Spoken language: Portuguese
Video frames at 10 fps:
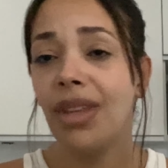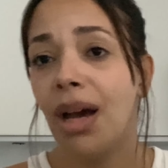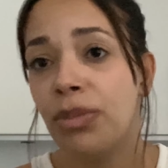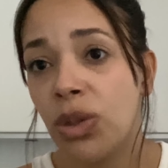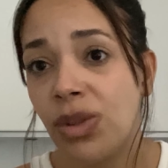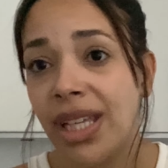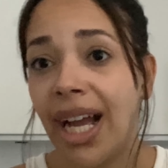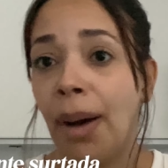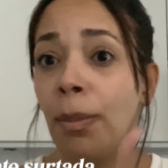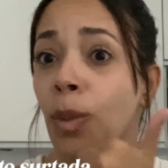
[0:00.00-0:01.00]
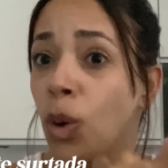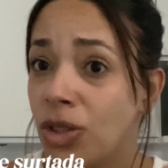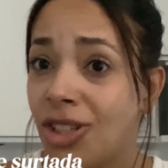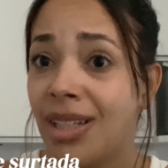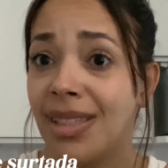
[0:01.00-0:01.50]
A Beyoncé acabou
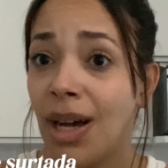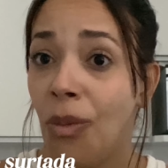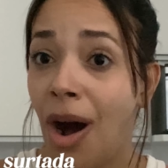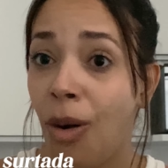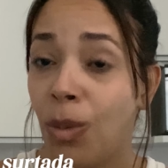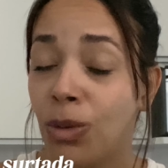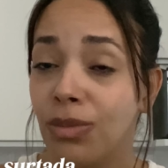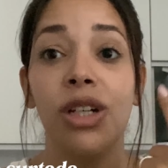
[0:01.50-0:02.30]
de lançar um álbum.